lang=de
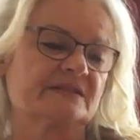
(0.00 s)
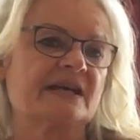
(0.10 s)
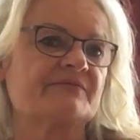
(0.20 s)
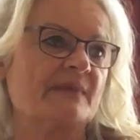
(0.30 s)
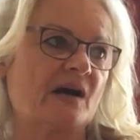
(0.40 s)

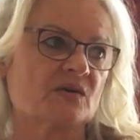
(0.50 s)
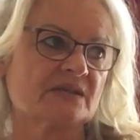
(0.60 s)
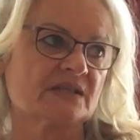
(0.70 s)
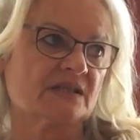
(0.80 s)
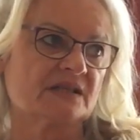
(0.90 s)
darf man auch
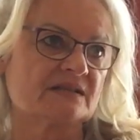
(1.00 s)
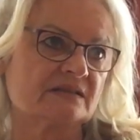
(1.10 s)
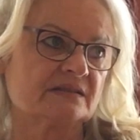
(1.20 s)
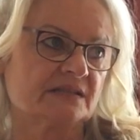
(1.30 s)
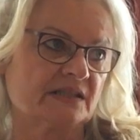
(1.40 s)
nicht
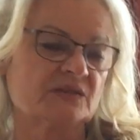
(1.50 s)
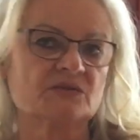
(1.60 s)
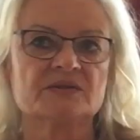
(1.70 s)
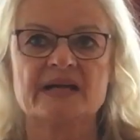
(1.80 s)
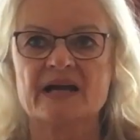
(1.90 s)
insistieren
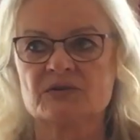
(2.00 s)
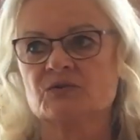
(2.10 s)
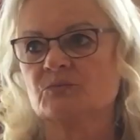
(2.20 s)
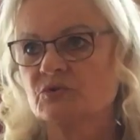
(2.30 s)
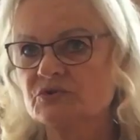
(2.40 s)
und sagen,
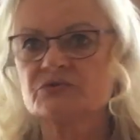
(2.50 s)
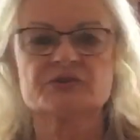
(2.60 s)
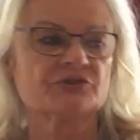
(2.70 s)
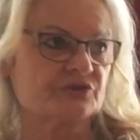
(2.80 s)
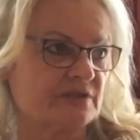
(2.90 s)
du musst
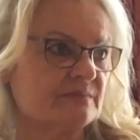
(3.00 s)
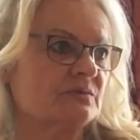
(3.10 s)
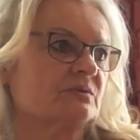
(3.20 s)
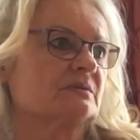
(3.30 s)
und das stimmt.